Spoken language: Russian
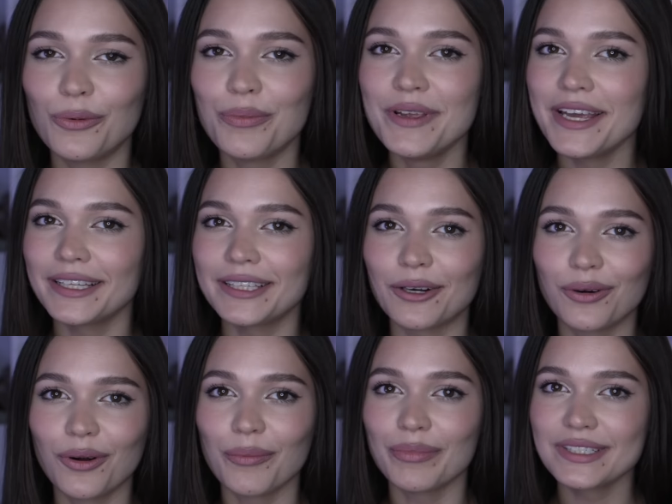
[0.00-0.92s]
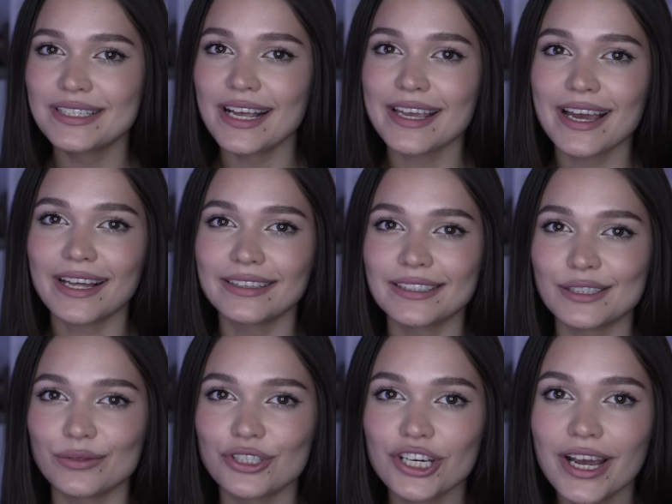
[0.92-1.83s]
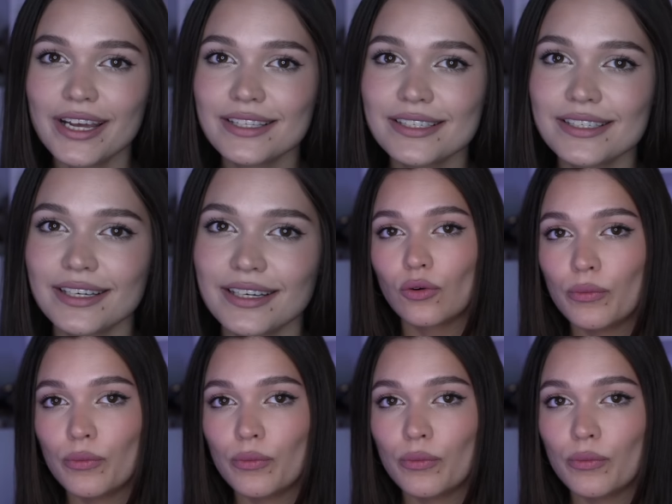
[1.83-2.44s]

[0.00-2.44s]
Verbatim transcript: у меня такое постоянно случается.